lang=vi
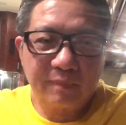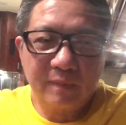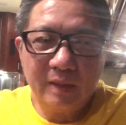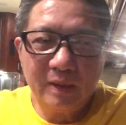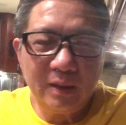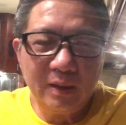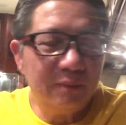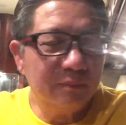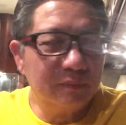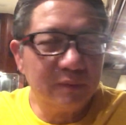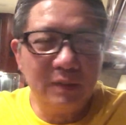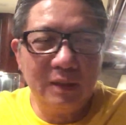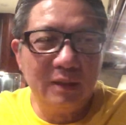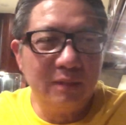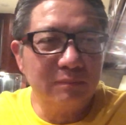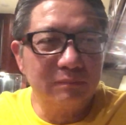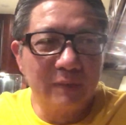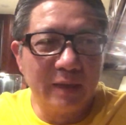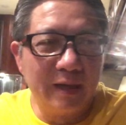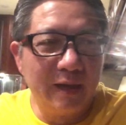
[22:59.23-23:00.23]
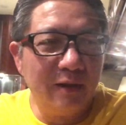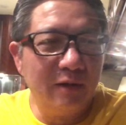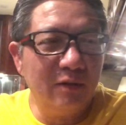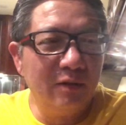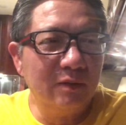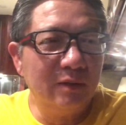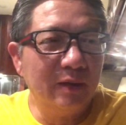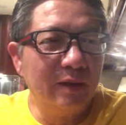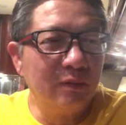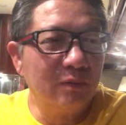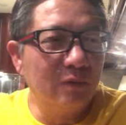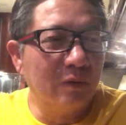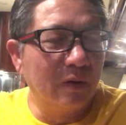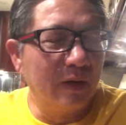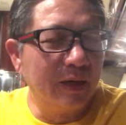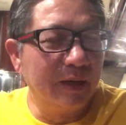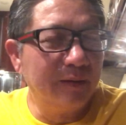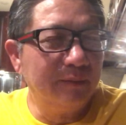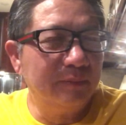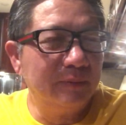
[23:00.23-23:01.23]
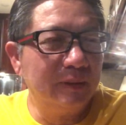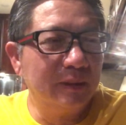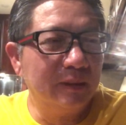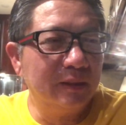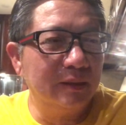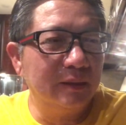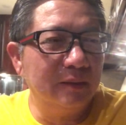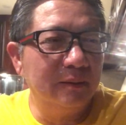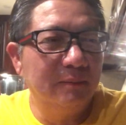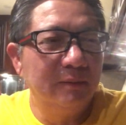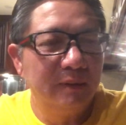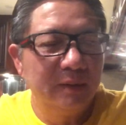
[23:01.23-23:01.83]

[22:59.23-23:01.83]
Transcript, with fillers: chứ không có ông nào ở hải ngoại mà